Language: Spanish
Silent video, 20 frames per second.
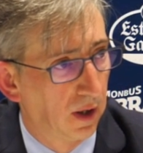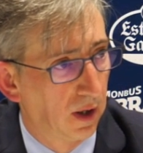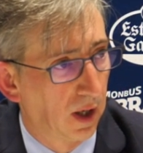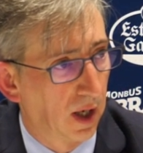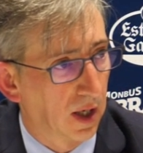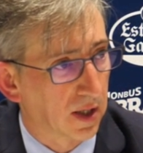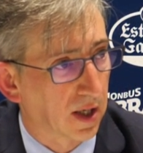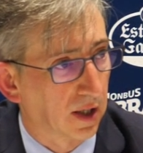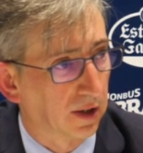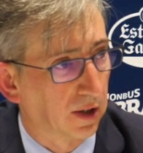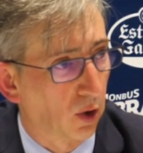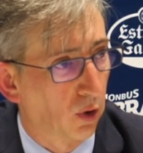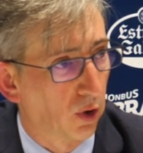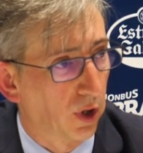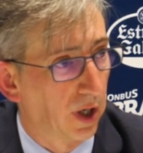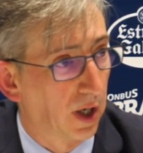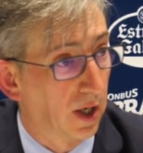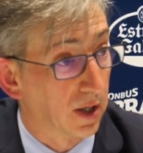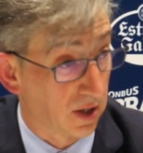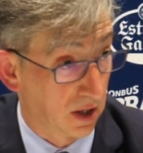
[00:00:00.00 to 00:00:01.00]
las
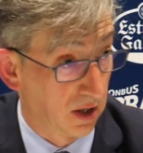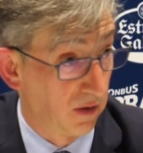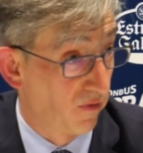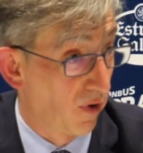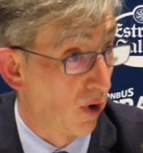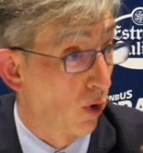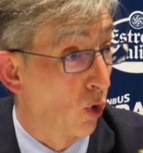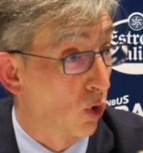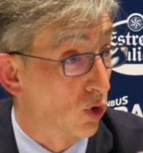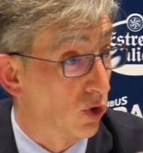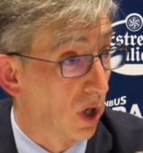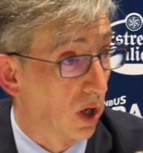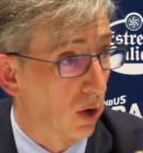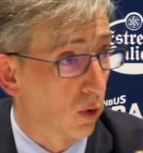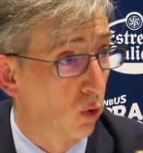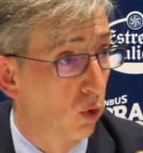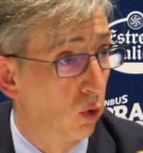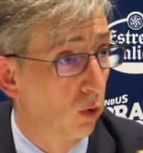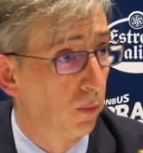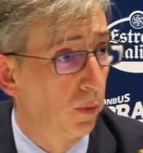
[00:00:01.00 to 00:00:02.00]
categorías inferiores del
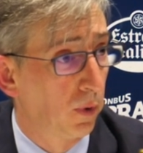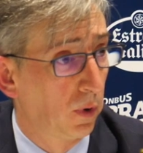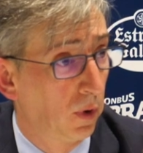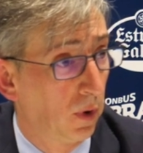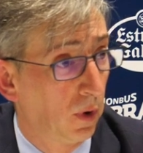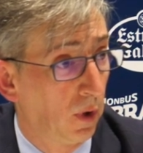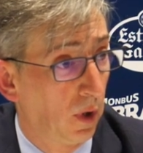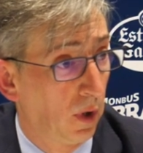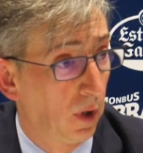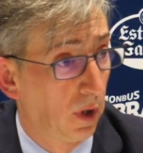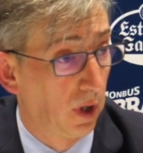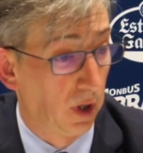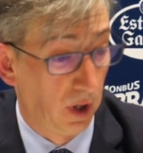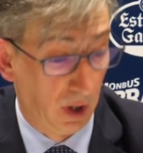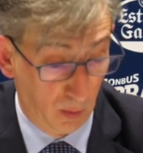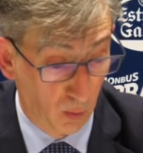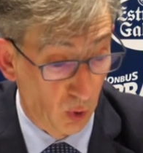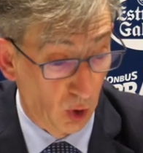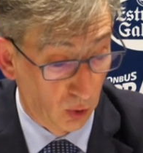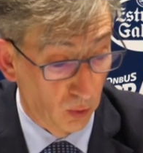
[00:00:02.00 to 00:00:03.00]
club.
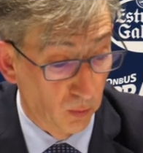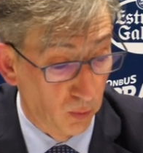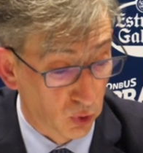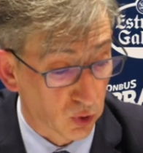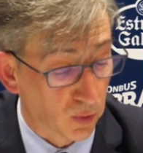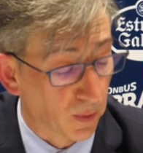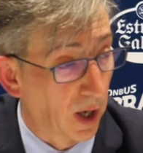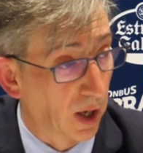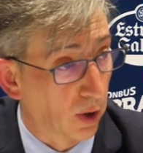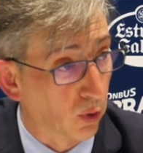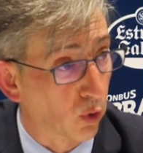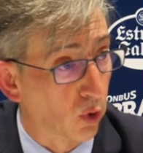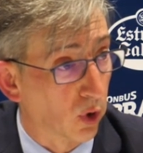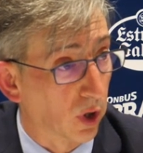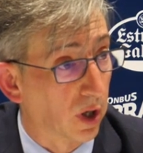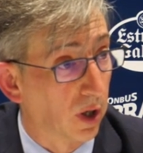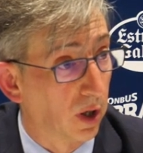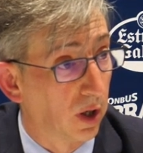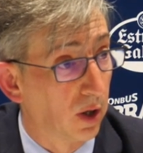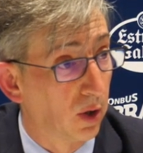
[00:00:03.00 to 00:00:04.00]
Y bueno, pues me alegro de
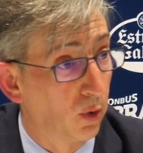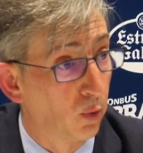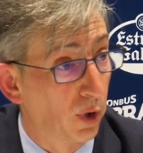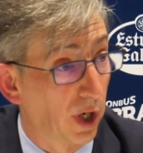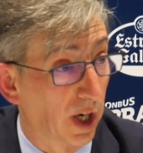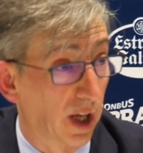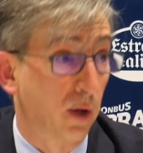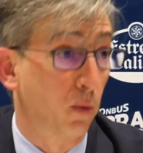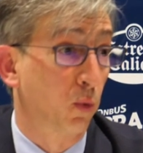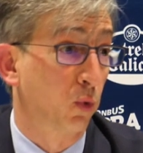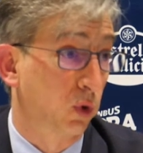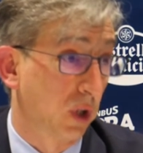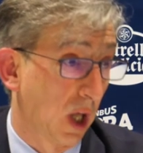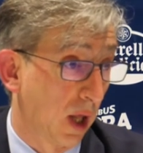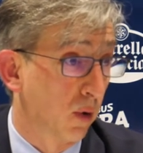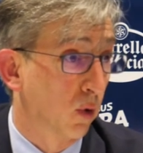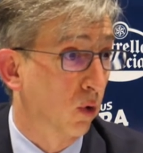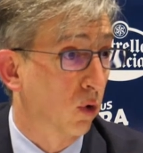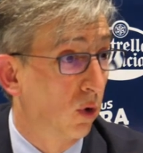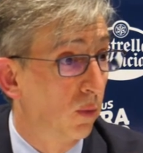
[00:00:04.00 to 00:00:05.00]
que hubiera
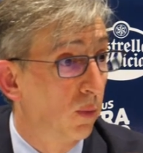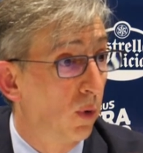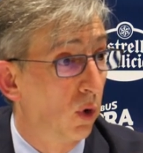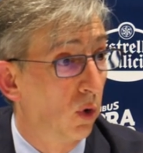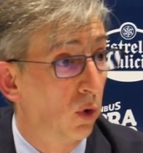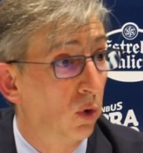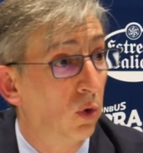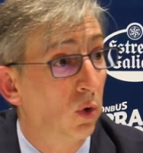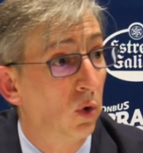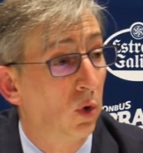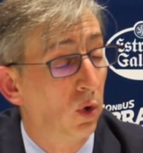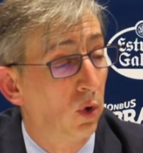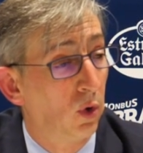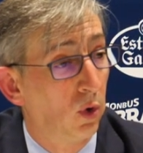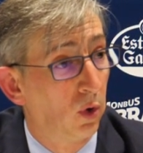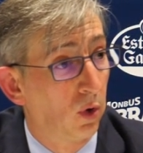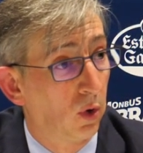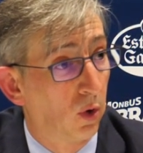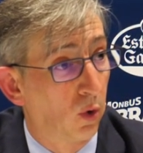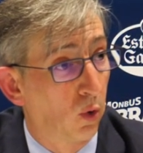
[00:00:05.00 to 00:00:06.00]
debutado como
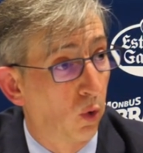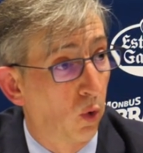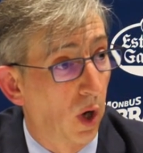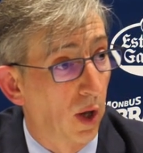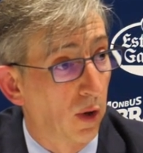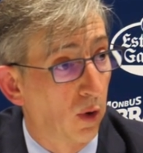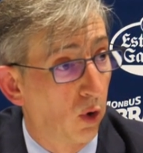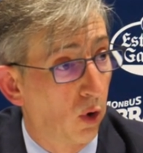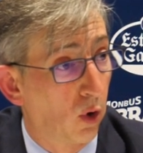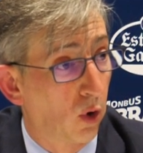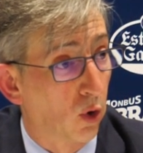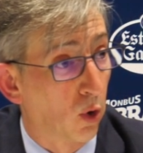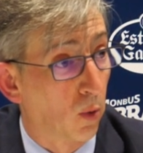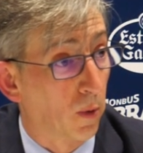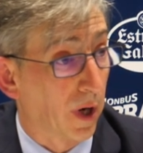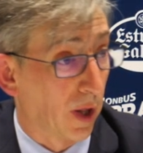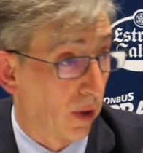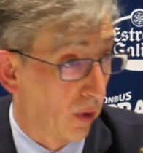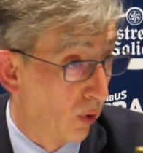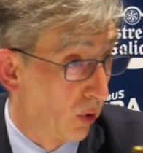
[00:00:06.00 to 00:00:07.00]
jugador
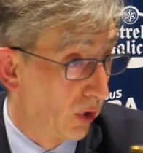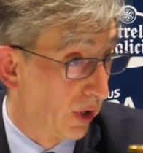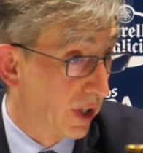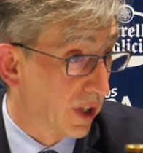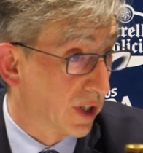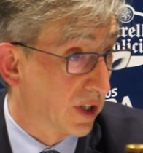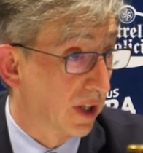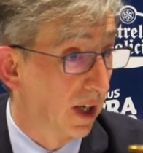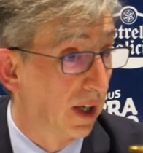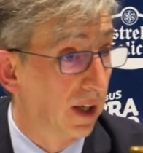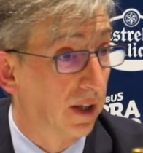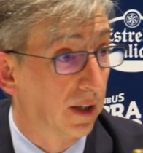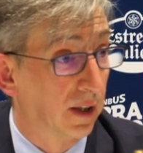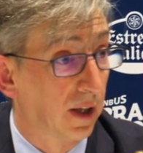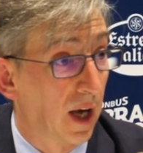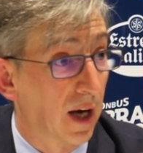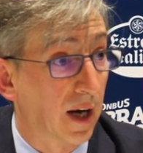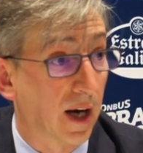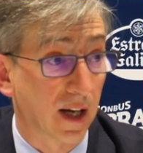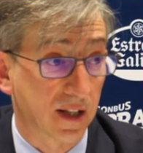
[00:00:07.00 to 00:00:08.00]
obradorista en,
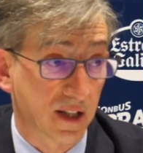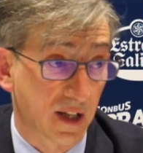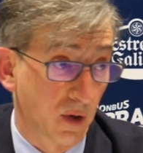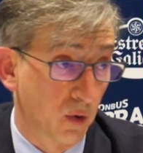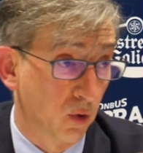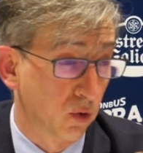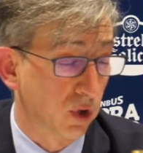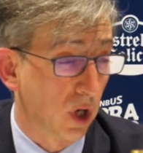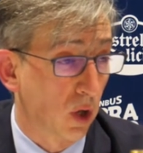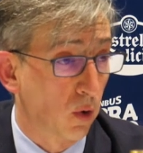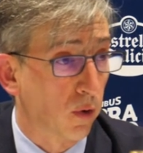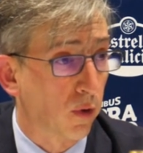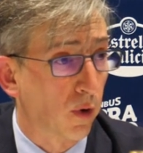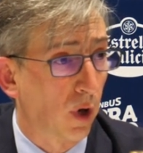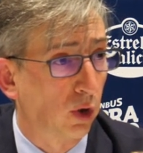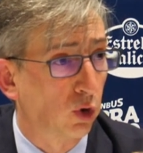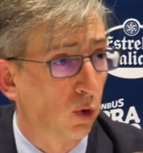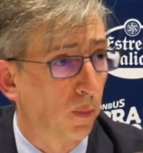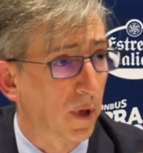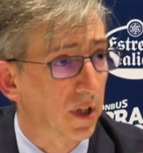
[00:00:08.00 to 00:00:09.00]
en casa, ¿no? Ya lo hizo
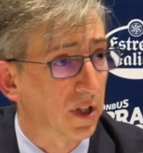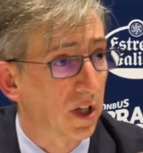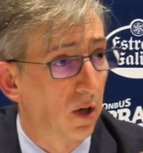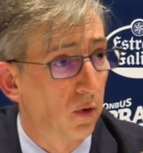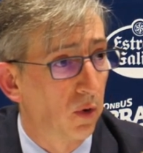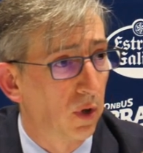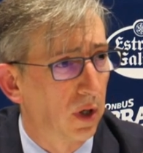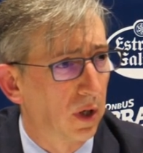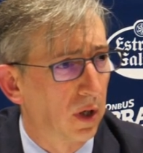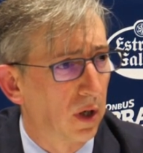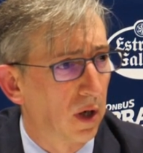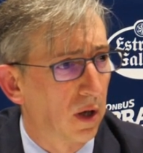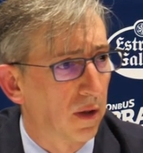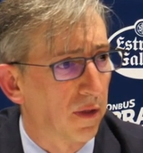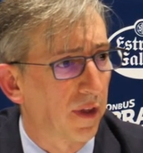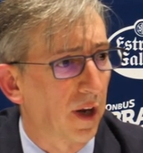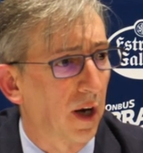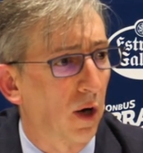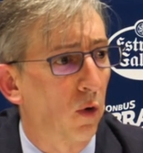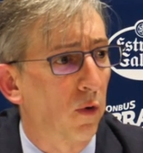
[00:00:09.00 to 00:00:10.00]
el año pasado en,
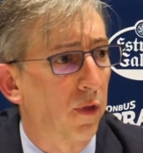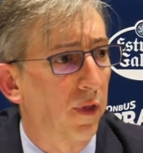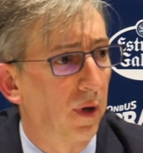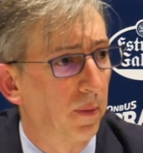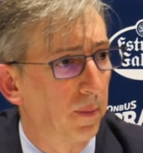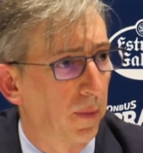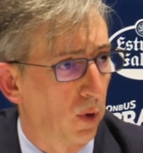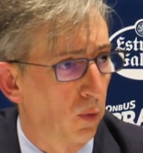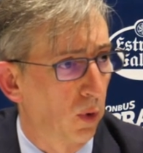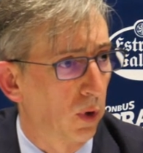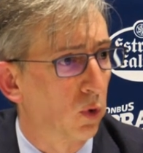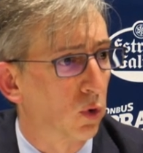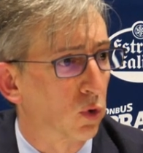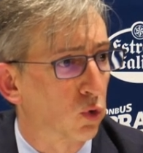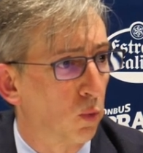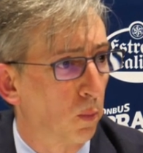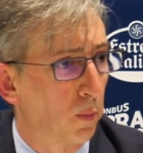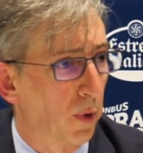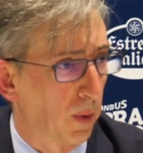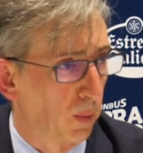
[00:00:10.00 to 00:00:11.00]
Zaragoza, pero bueno,
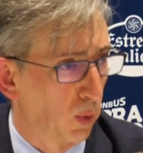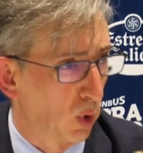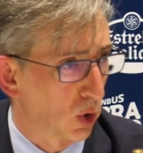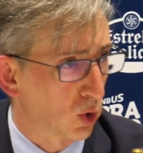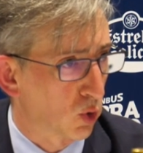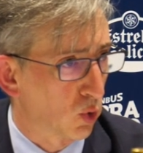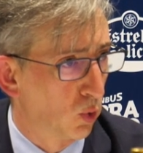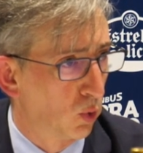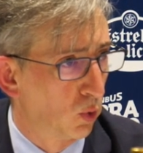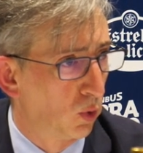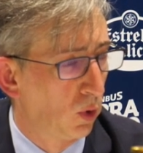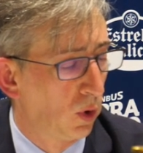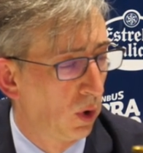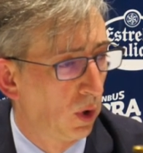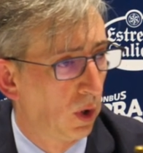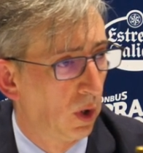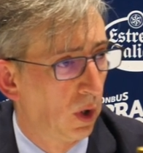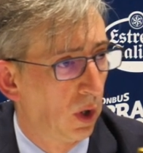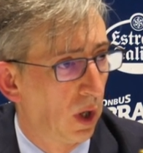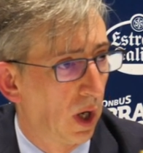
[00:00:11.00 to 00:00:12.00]
es un premio a su,
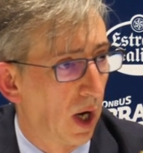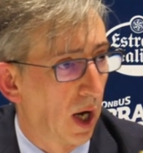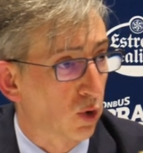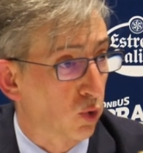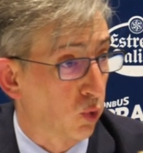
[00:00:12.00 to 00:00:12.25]
a